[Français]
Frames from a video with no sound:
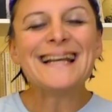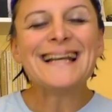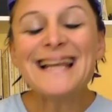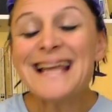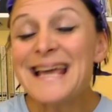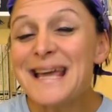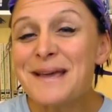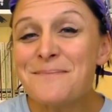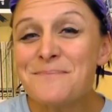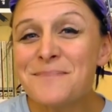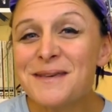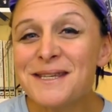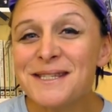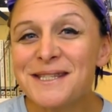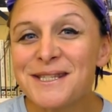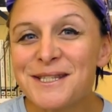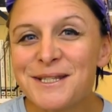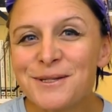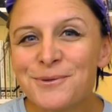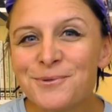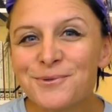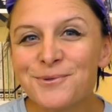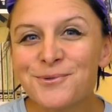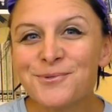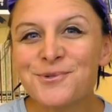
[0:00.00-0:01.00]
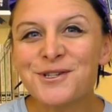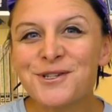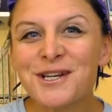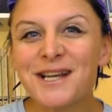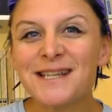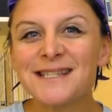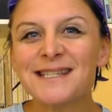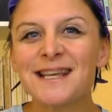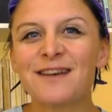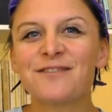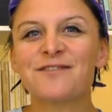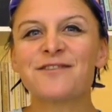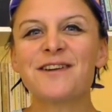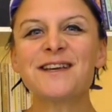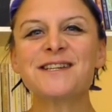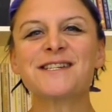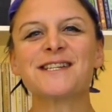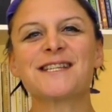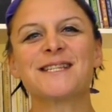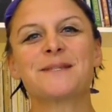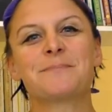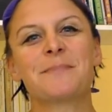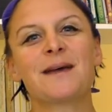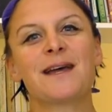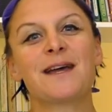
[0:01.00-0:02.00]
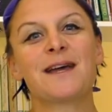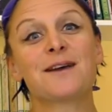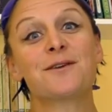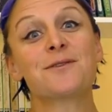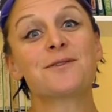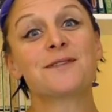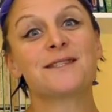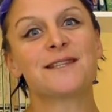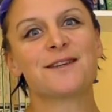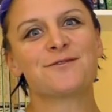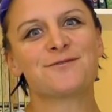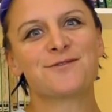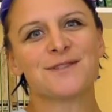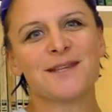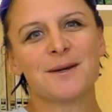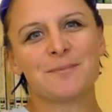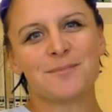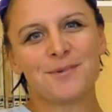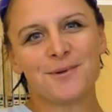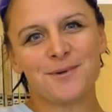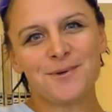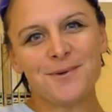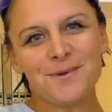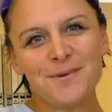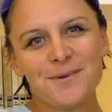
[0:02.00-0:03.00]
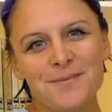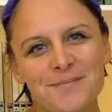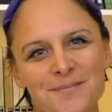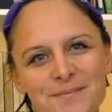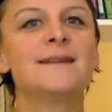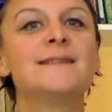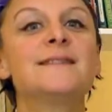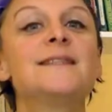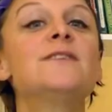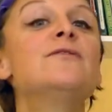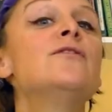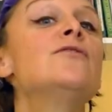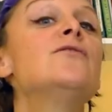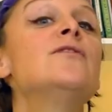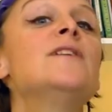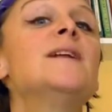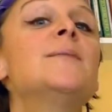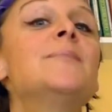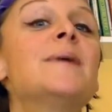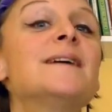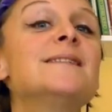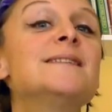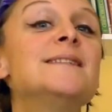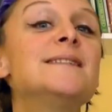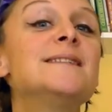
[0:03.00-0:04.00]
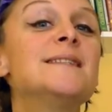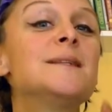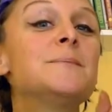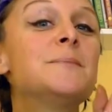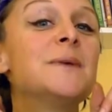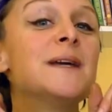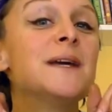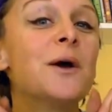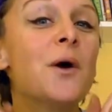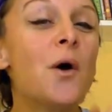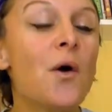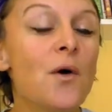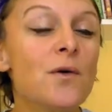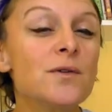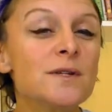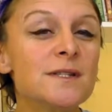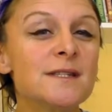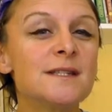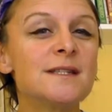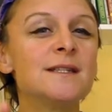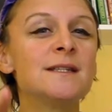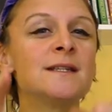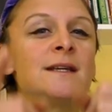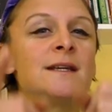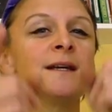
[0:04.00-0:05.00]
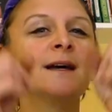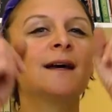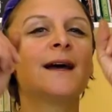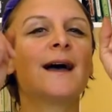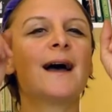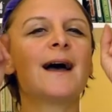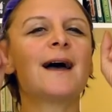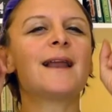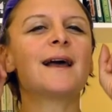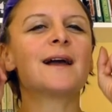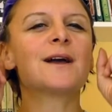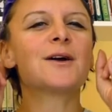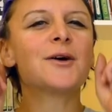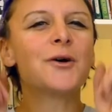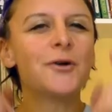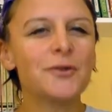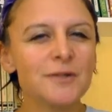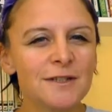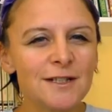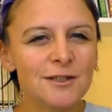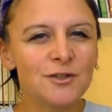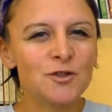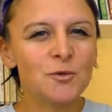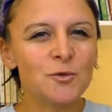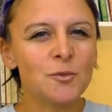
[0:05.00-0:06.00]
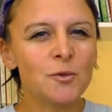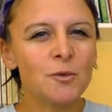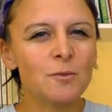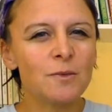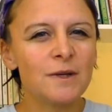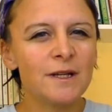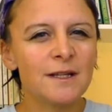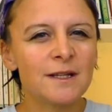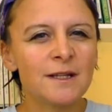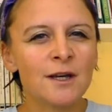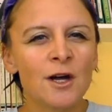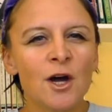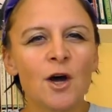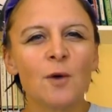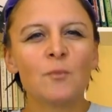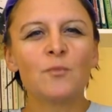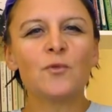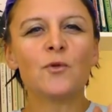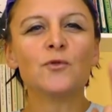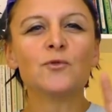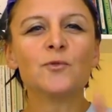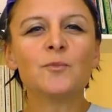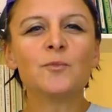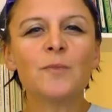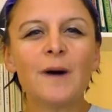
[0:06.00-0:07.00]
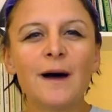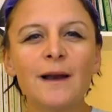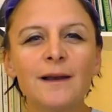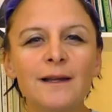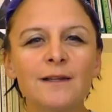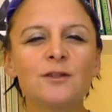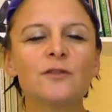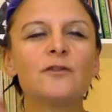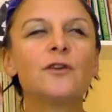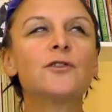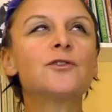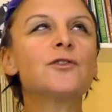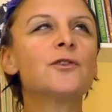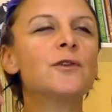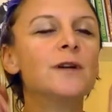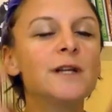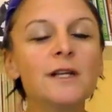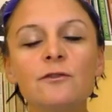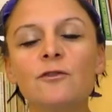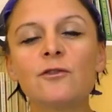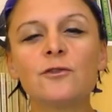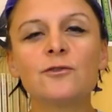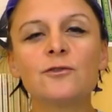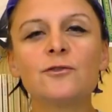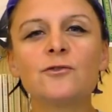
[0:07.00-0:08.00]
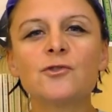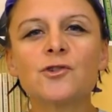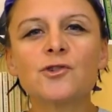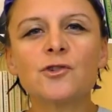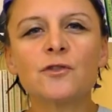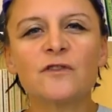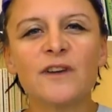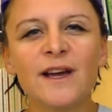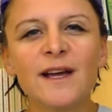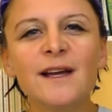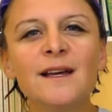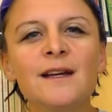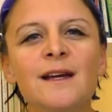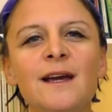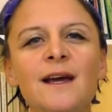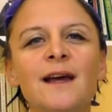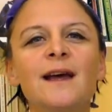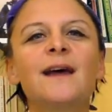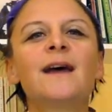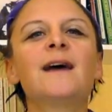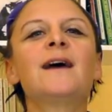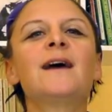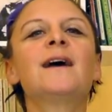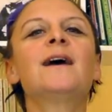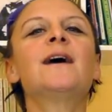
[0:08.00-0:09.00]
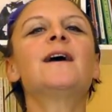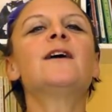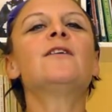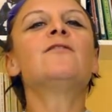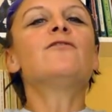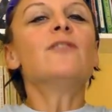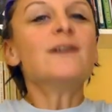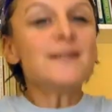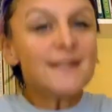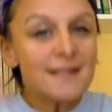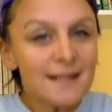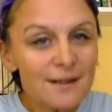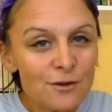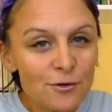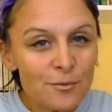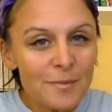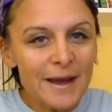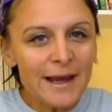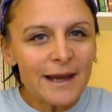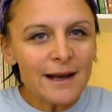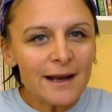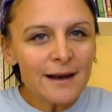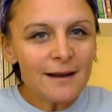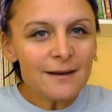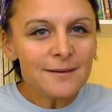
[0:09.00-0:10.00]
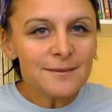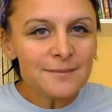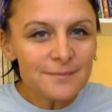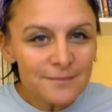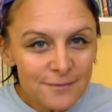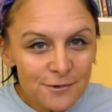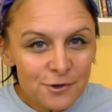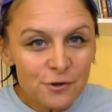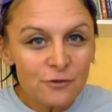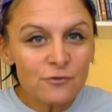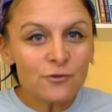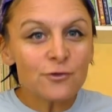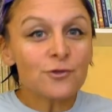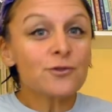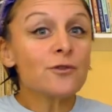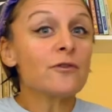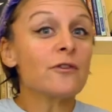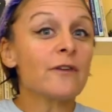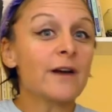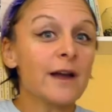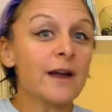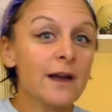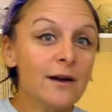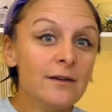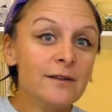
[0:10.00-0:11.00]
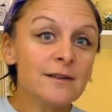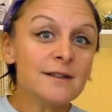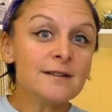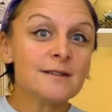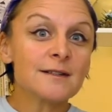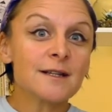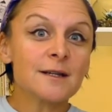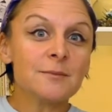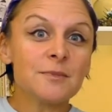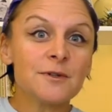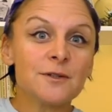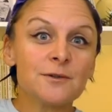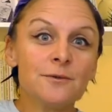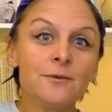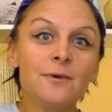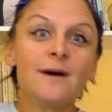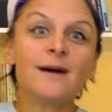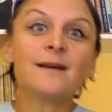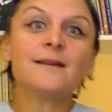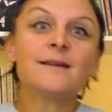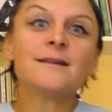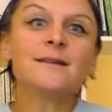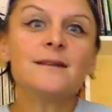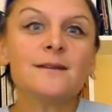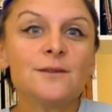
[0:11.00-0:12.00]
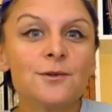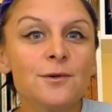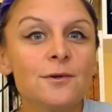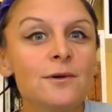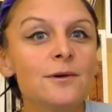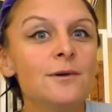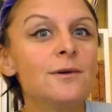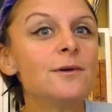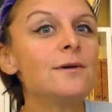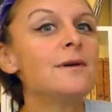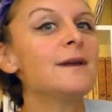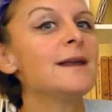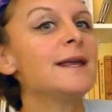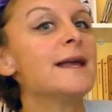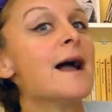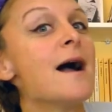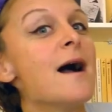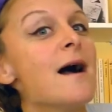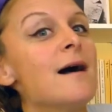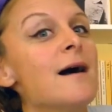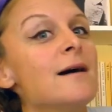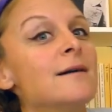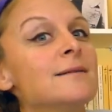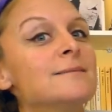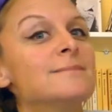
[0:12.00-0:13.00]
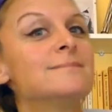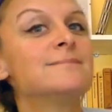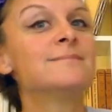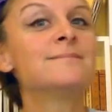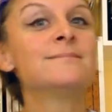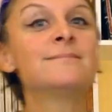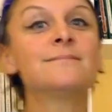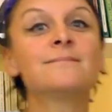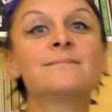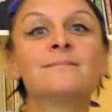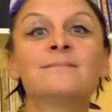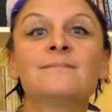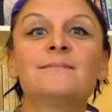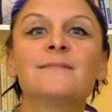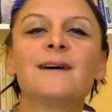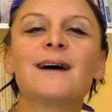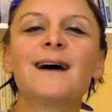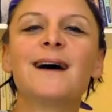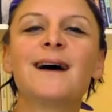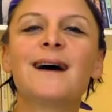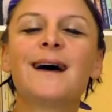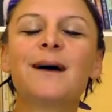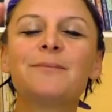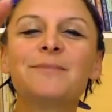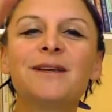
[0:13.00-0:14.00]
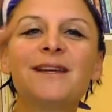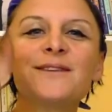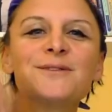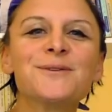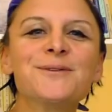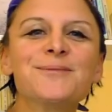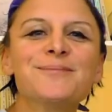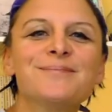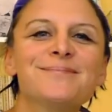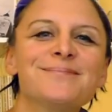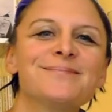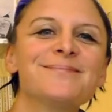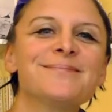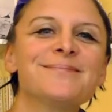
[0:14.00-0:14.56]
l'émission touche à sa fin, j'espère que ça vous a plu. Si vous voulez participer aussi à la chronique du public pour nous parler de votre livre de chevet, voici le mail que vous retrouverez en description ainsi que le lien. A bientôt!